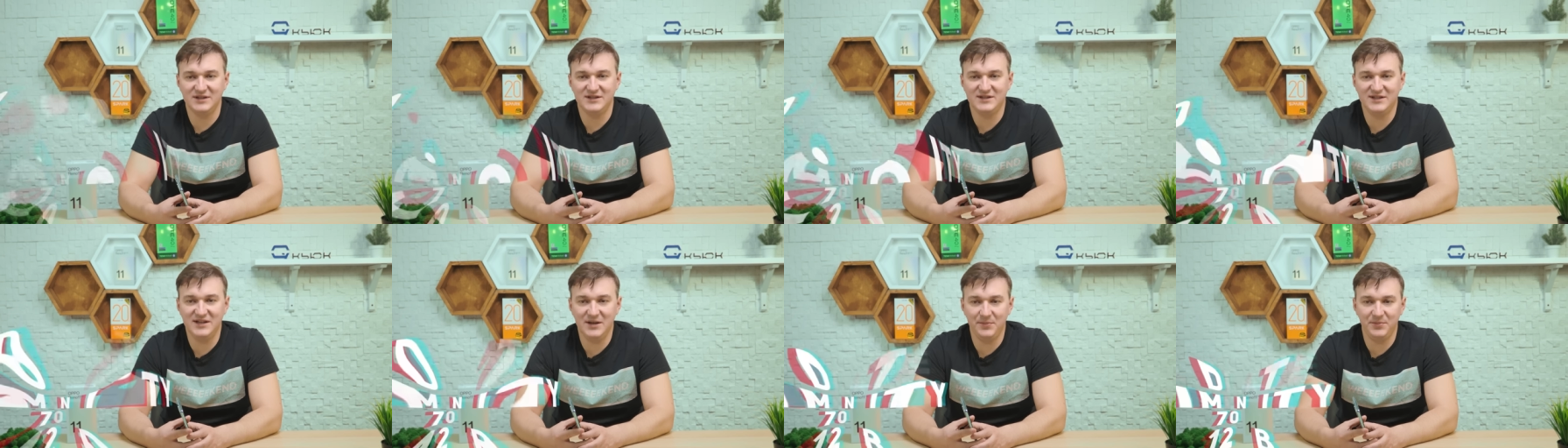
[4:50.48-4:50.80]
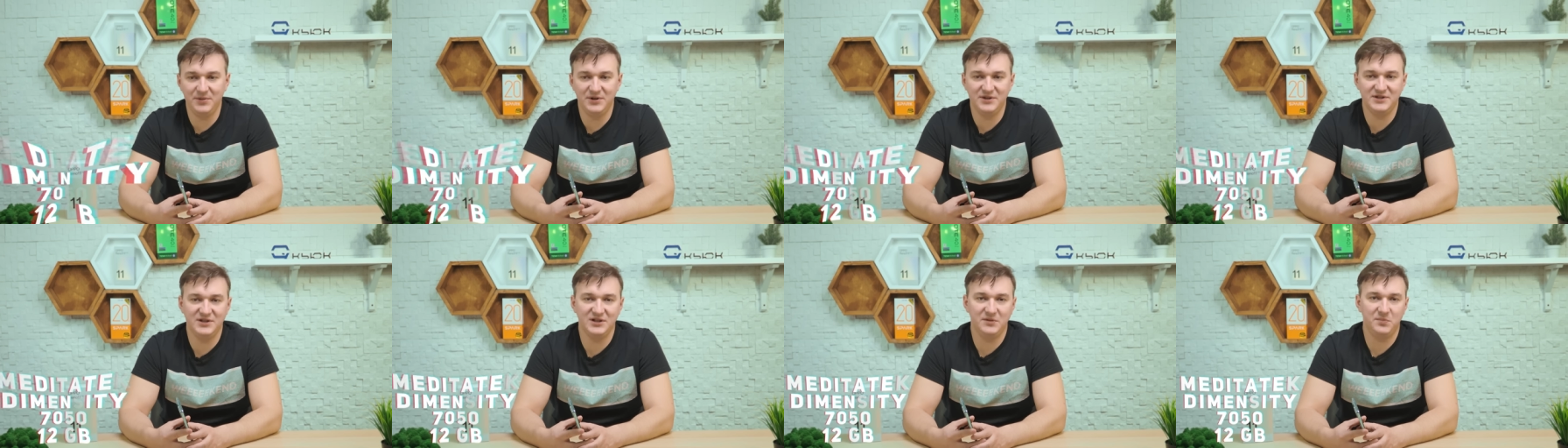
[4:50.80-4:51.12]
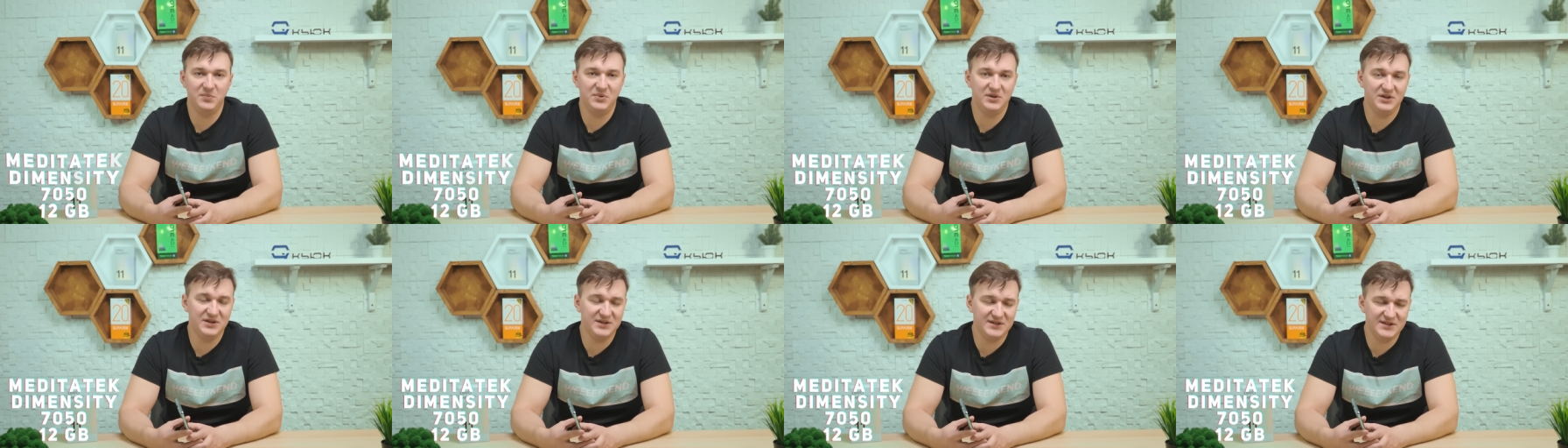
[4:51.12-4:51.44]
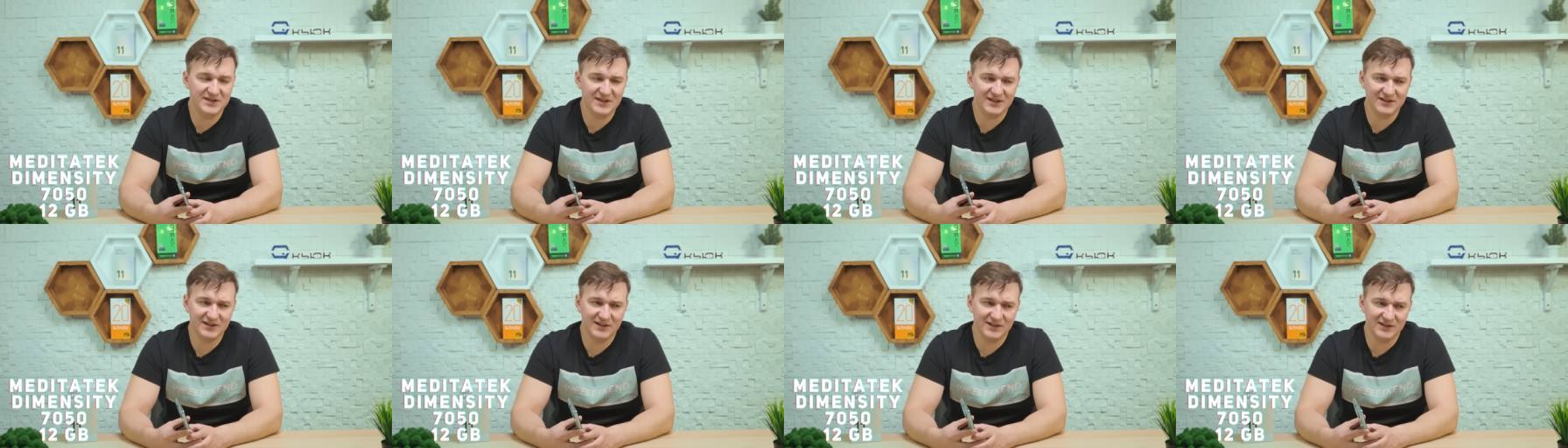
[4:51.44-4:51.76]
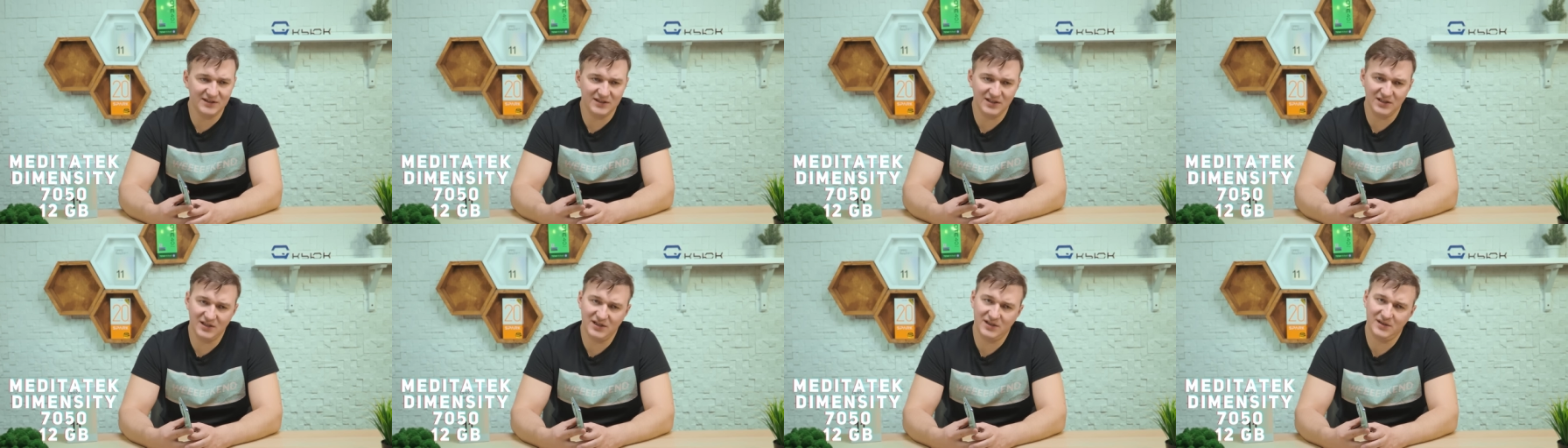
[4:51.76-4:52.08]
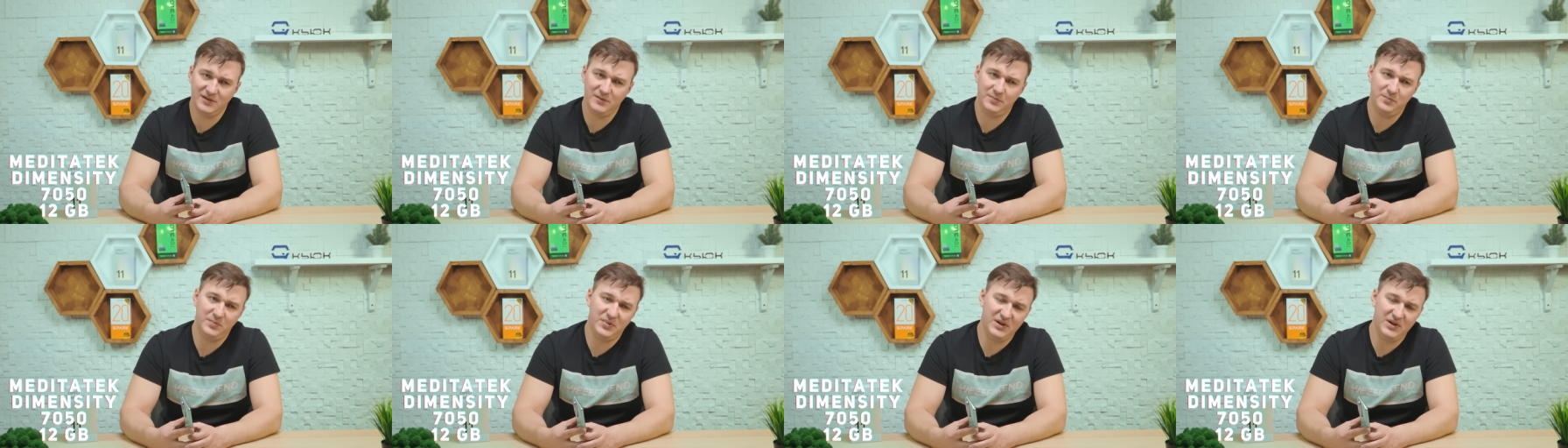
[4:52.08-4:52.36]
7050. Это